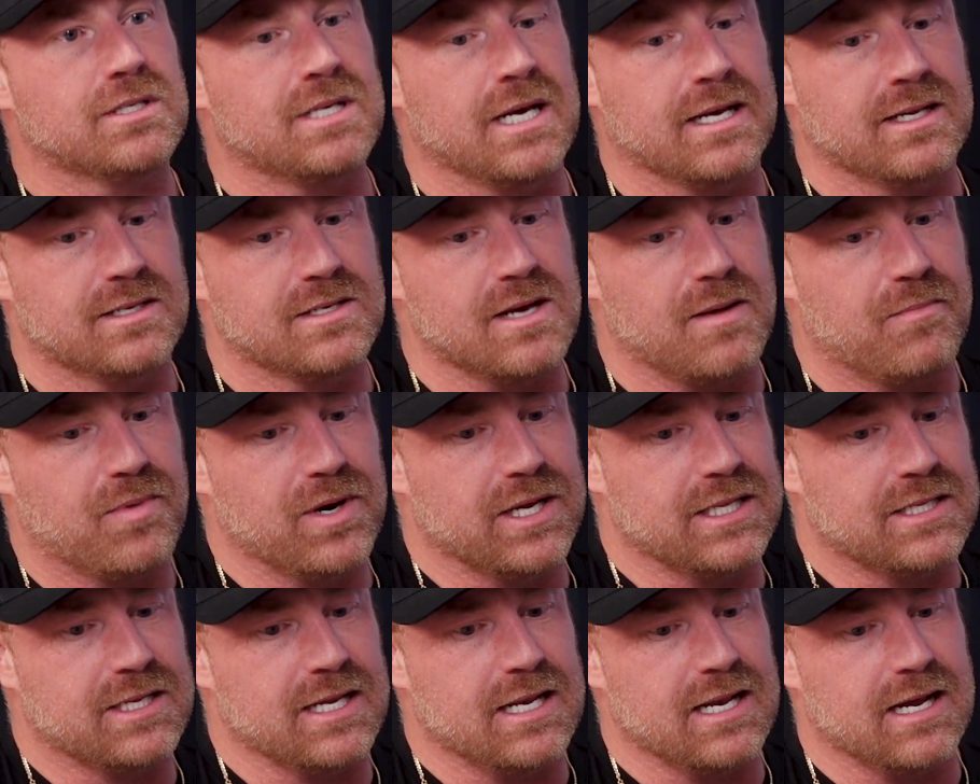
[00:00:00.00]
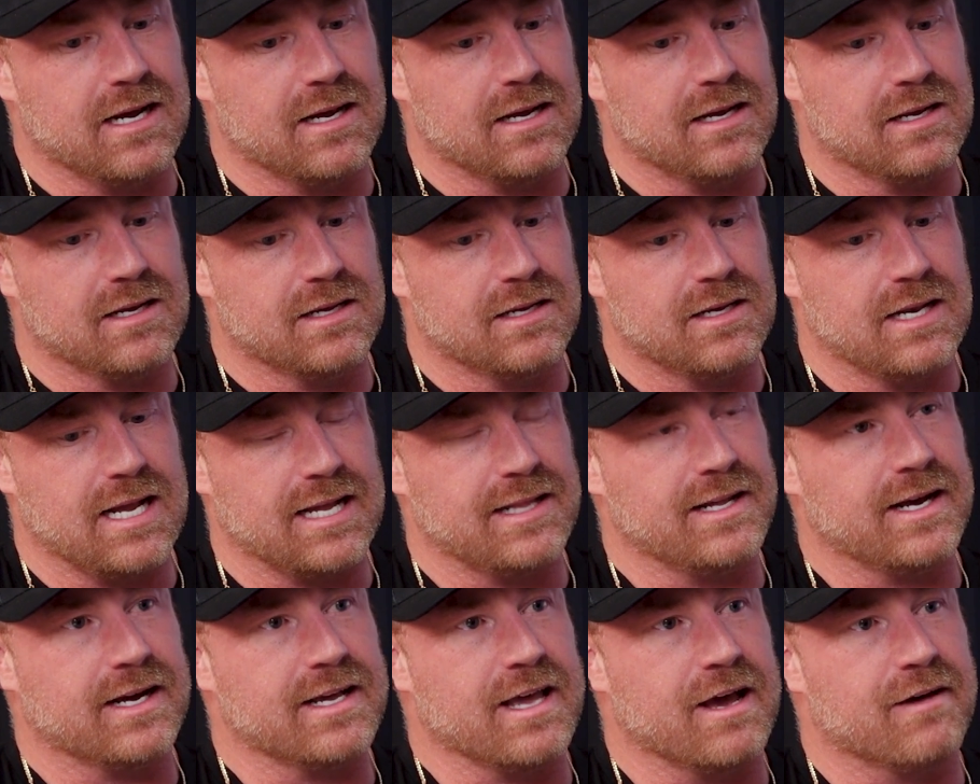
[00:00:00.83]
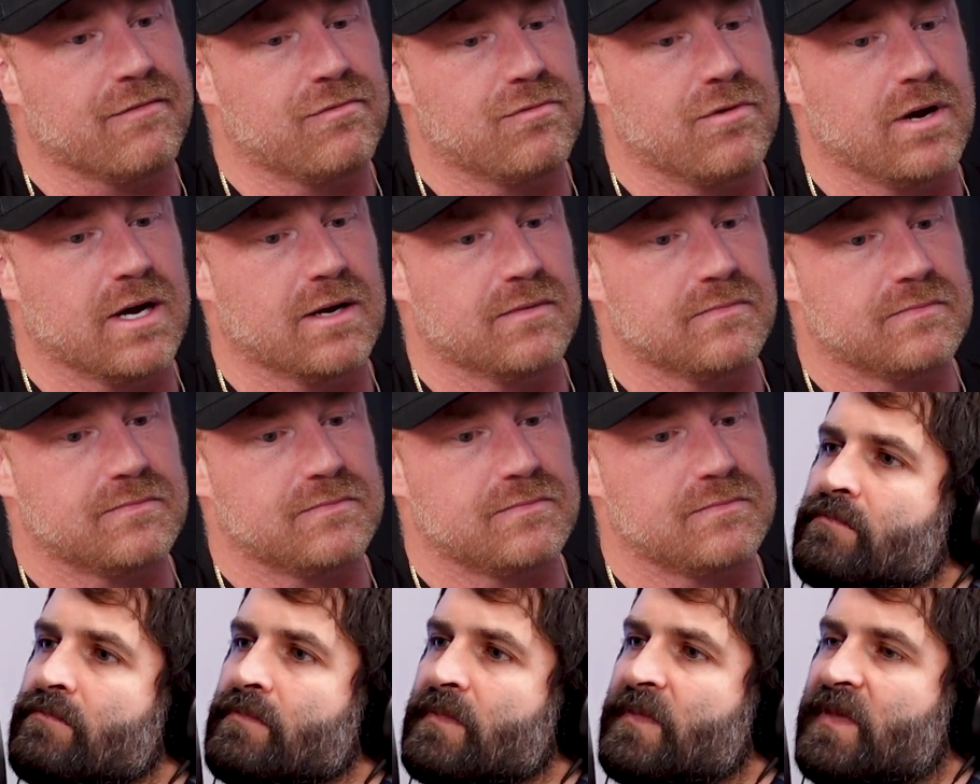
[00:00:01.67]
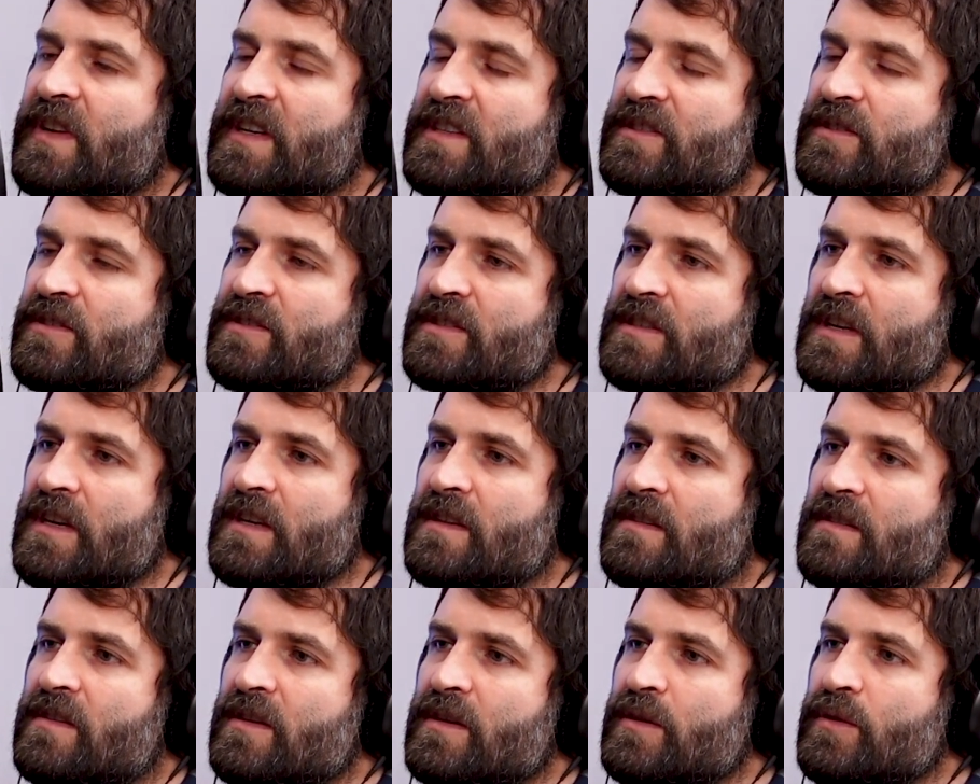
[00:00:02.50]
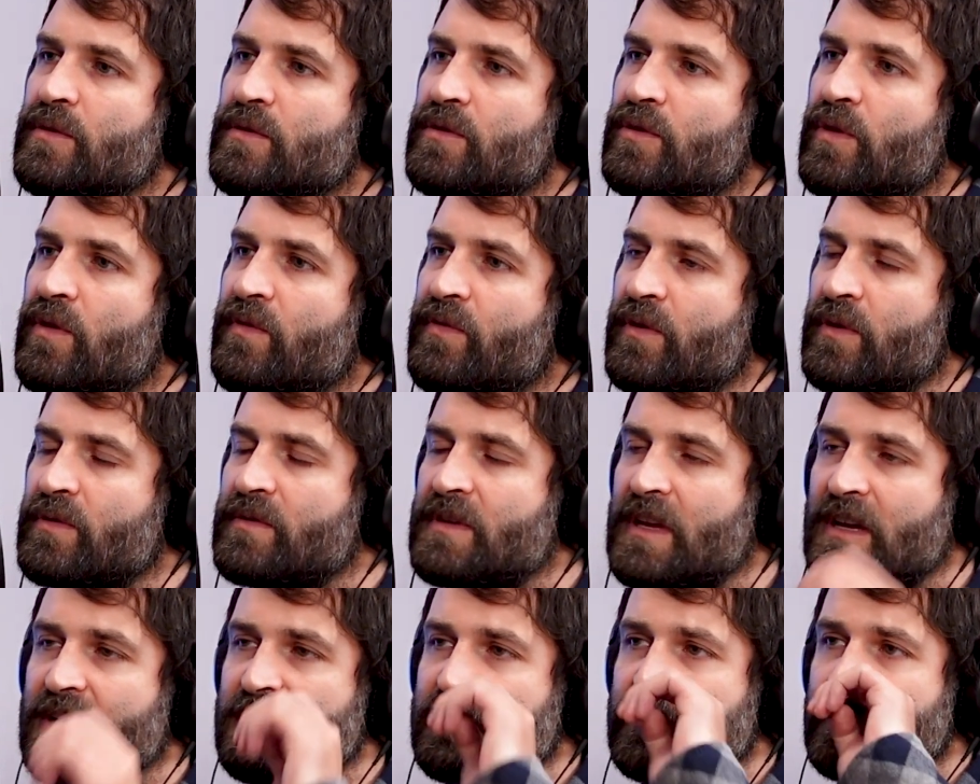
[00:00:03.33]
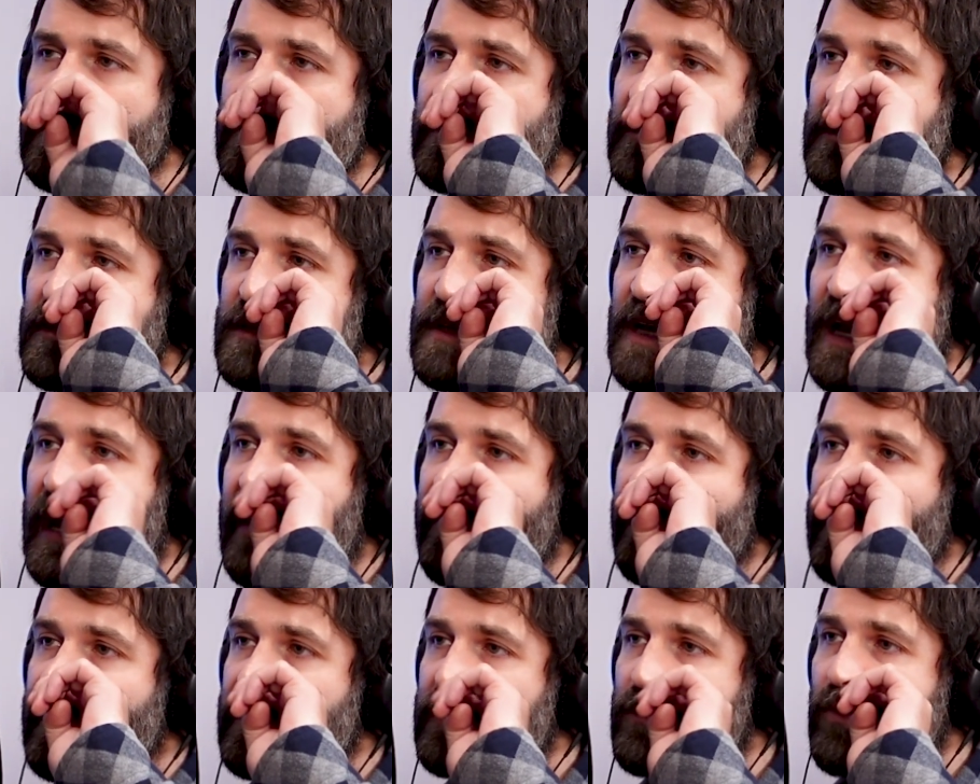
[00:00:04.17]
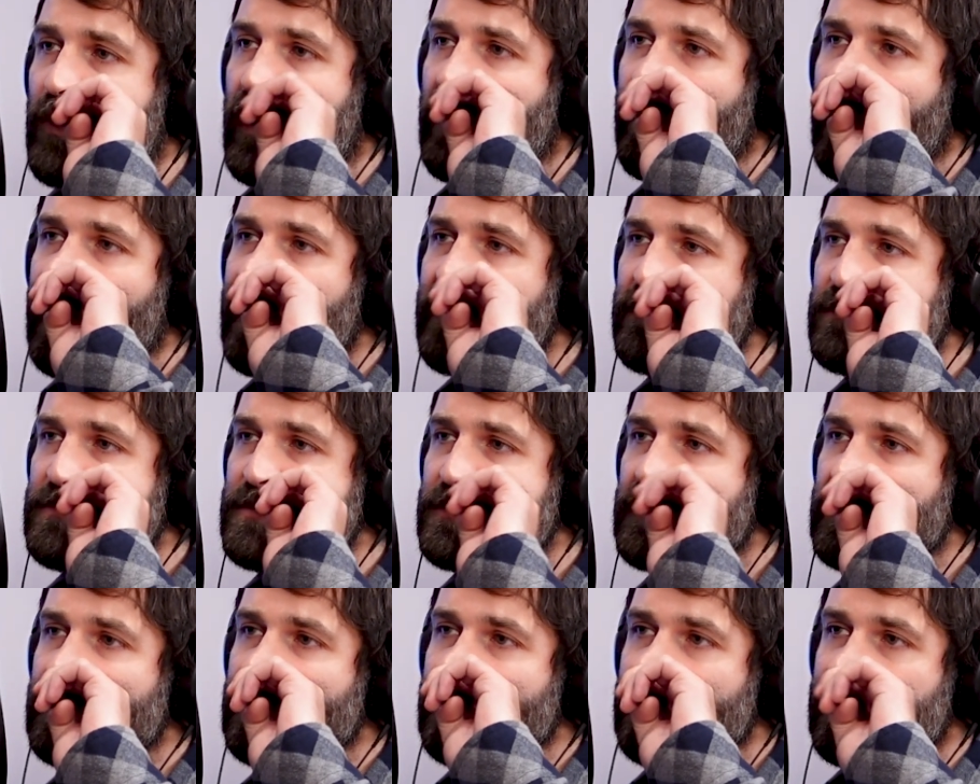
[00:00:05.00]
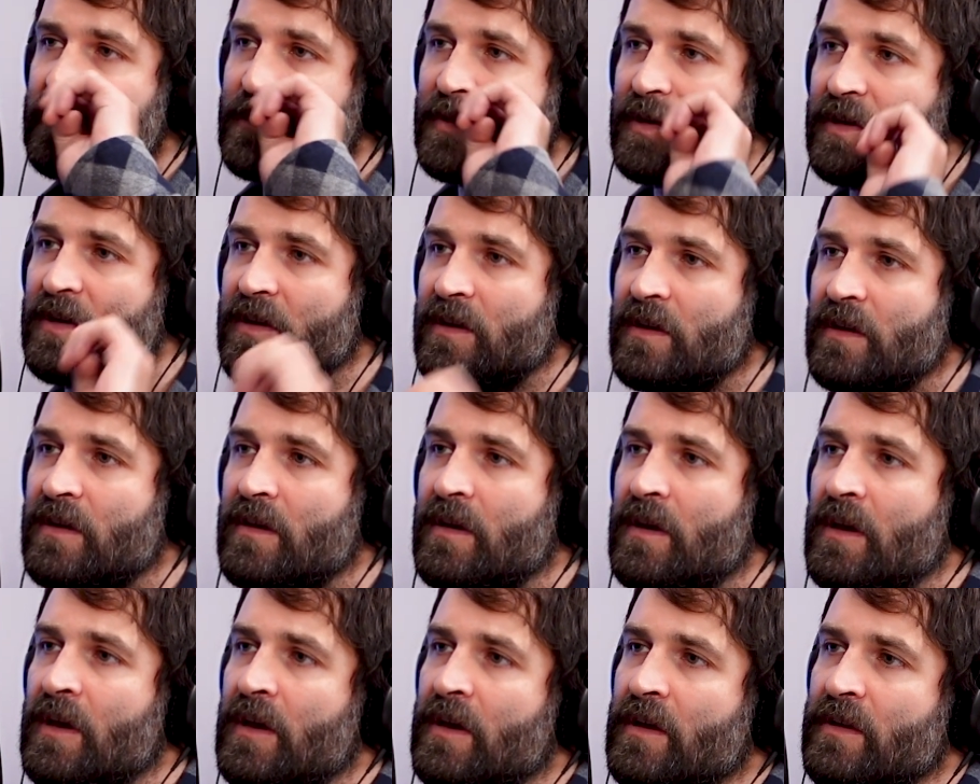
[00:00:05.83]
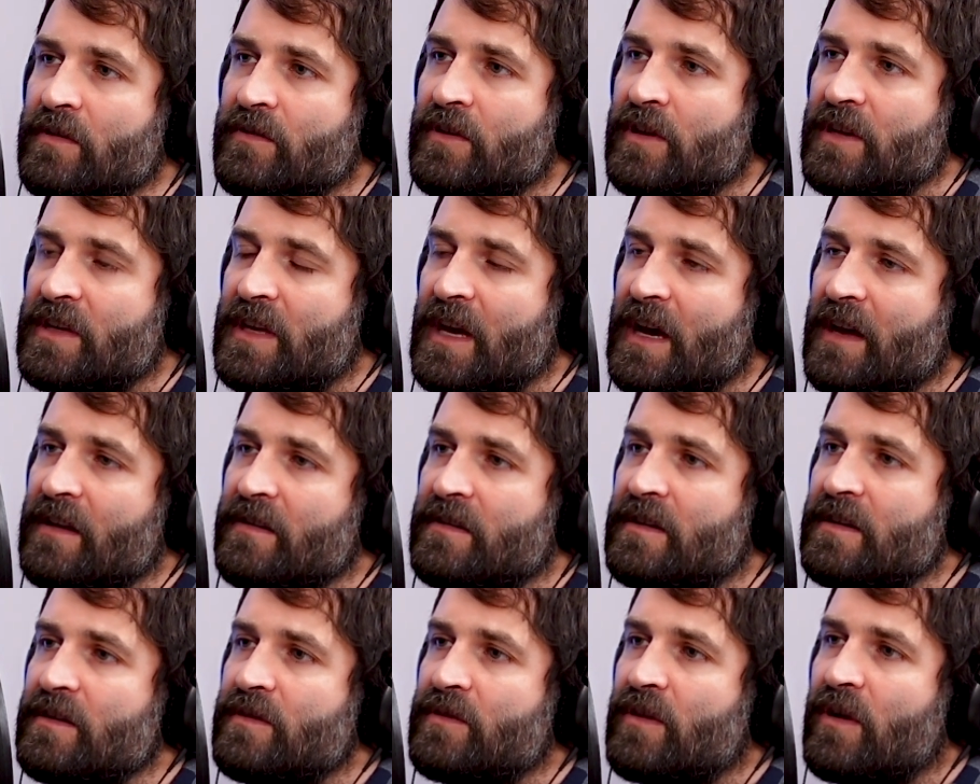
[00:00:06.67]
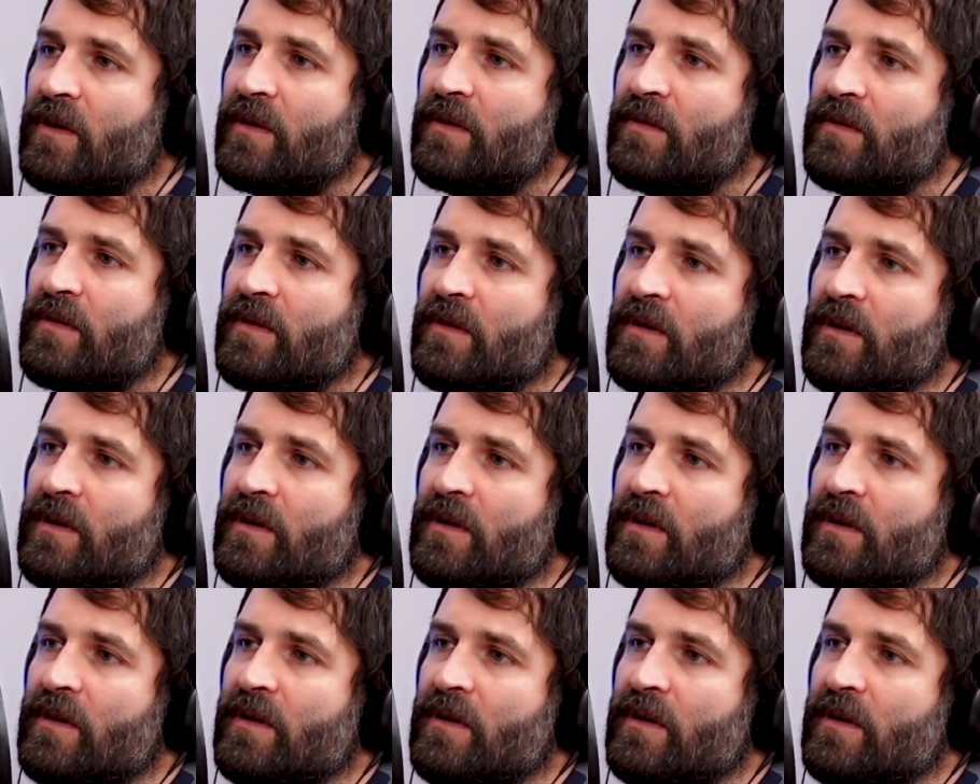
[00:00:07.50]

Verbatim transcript: Ça n'a pas été la, dernière fois. Hmm. Fait que ça, ça a été une confrontation, tu veux dire, avec toi-même, genre, de, de garder ton.